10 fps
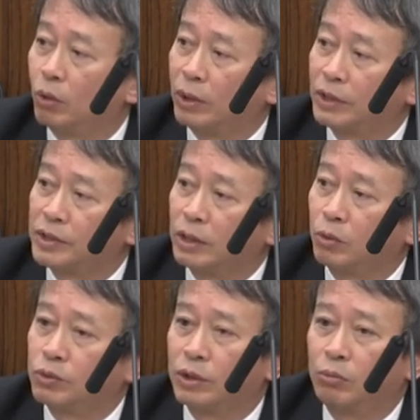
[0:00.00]
これが整
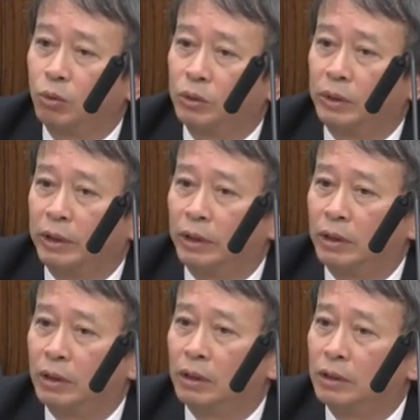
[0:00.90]
合性を持って、
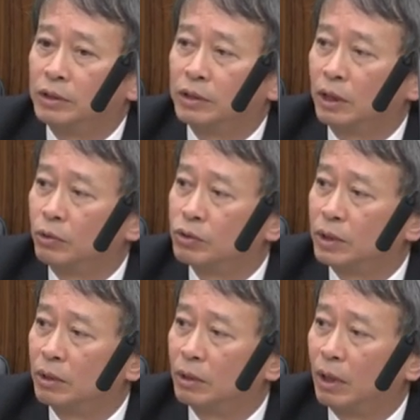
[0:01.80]
え実態とし
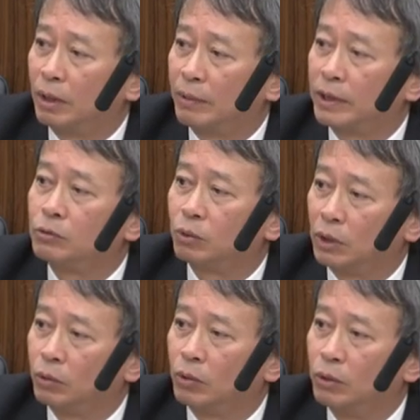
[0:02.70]
て現れるの
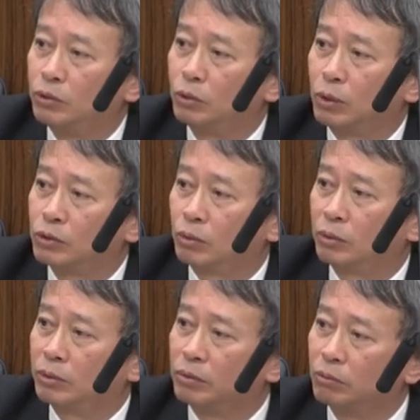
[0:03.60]
かというところは、ちょっ
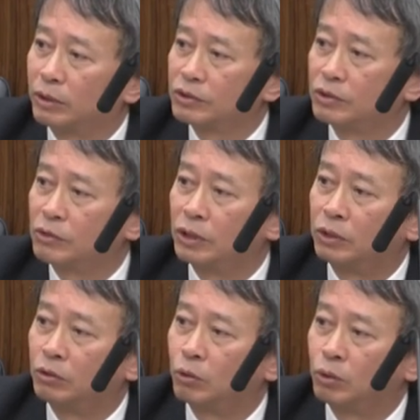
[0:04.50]
と私はずれ
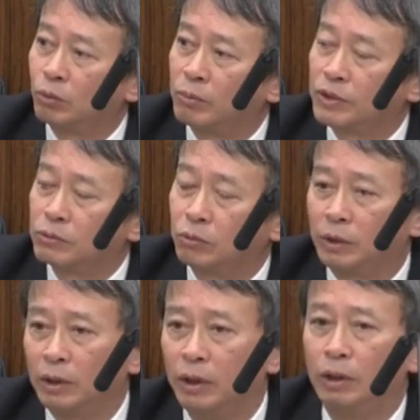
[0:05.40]
ているように思いますの
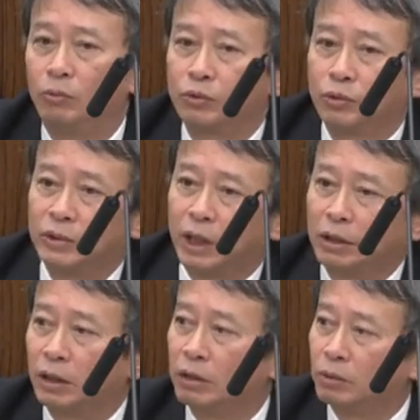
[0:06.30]
で、もう少し
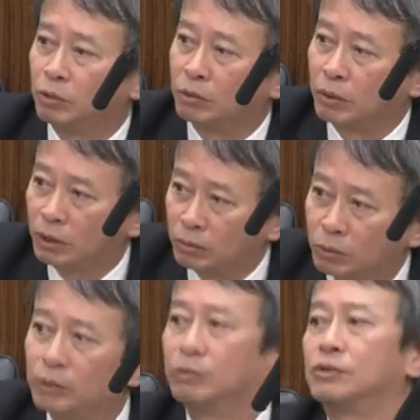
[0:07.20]
大胆でもいいのかなと
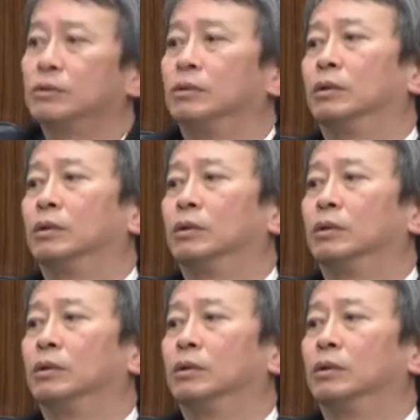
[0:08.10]
思っています。